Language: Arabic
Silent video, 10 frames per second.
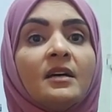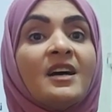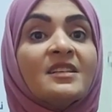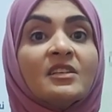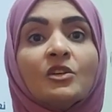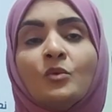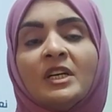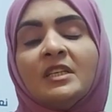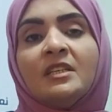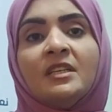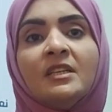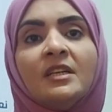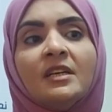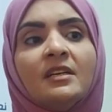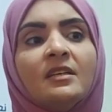خاصه وان نحن
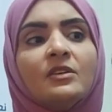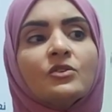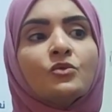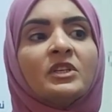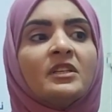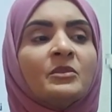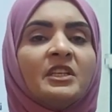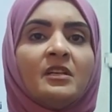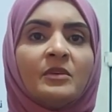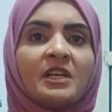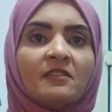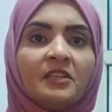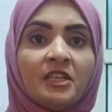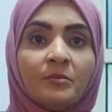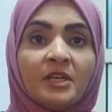الصوره النمطيه للمراه
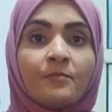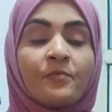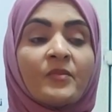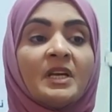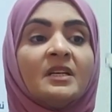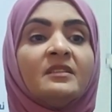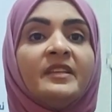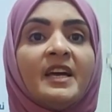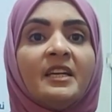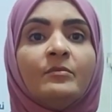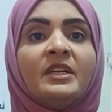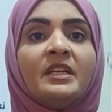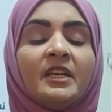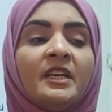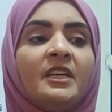في ليبيا دائما
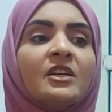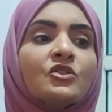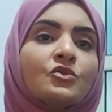هي